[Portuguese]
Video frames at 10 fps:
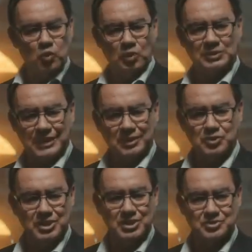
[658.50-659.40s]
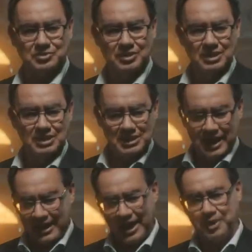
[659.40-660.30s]
é um contrato de risco.
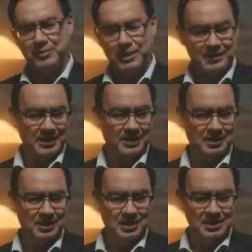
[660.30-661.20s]
Ganhar e perder,